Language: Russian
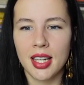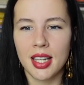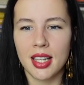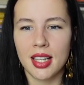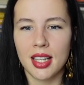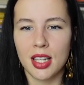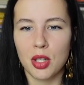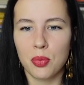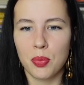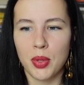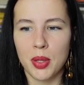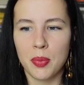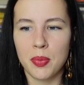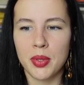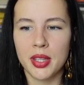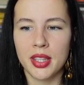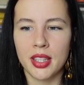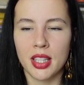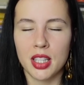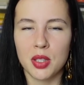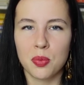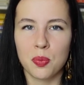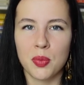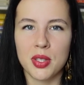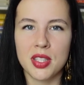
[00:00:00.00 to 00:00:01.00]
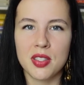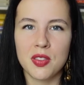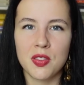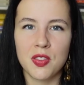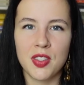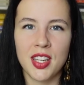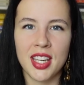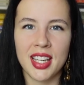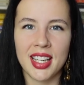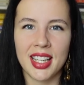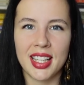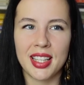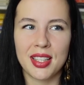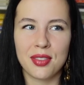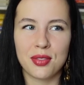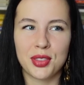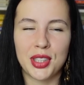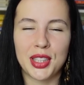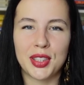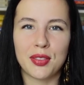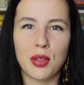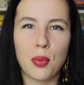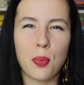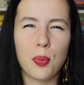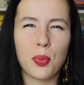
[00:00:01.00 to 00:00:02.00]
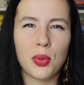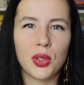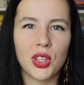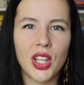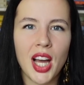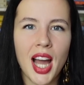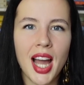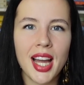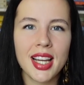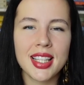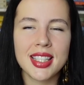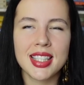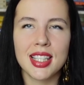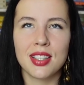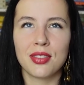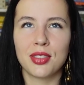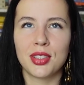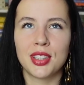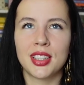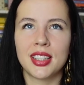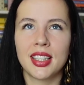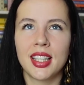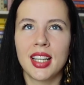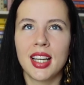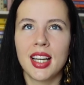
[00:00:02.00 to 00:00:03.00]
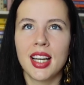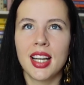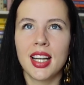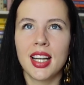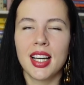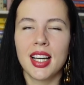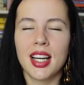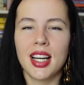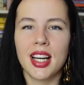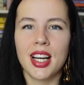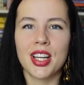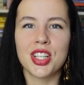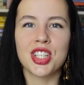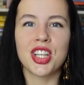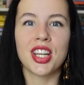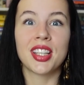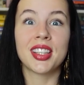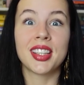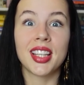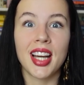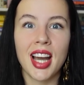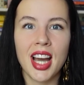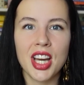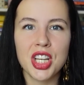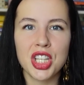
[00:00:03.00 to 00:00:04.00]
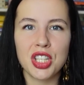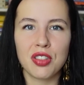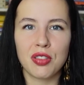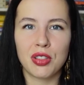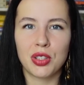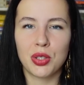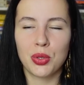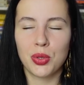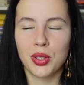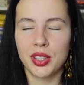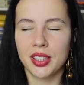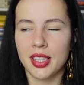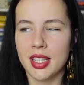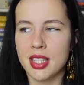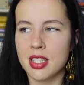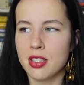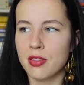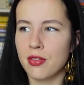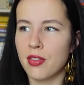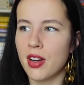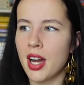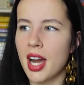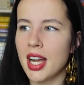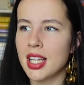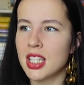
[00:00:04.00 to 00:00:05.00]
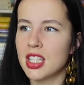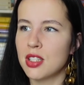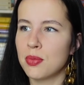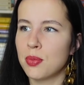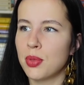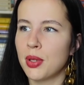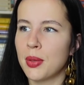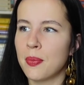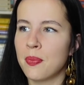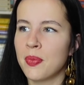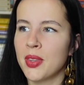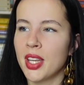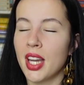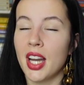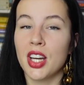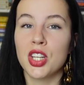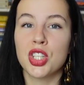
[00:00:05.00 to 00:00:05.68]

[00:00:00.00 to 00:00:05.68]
э, пропитана атмосферой этого платья, вот ажиотажа вокруг этой свадьбы,